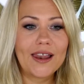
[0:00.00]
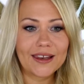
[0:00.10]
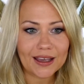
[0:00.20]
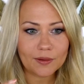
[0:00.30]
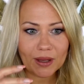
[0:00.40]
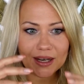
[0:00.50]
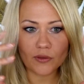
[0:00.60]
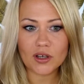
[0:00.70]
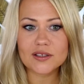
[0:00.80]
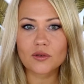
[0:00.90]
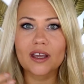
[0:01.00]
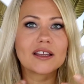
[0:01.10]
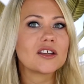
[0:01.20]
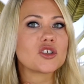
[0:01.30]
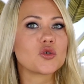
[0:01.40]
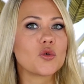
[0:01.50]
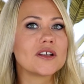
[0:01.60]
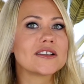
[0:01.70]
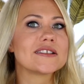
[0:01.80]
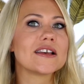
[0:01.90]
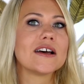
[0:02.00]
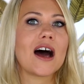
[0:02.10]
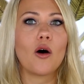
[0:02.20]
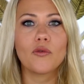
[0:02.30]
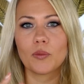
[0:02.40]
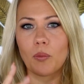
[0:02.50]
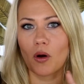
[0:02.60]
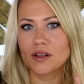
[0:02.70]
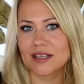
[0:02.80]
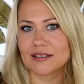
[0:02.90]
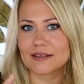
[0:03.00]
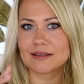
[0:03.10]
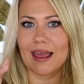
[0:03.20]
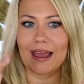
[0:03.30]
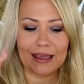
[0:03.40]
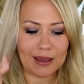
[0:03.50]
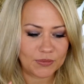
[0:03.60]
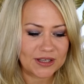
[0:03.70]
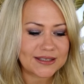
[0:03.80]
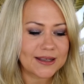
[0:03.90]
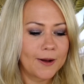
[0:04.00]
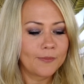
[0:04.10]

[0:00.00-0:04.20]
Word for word: allen Dingen kriegt man dann wirklich so ein richtig schönes, äh, aufgepolstertes Ergebnis.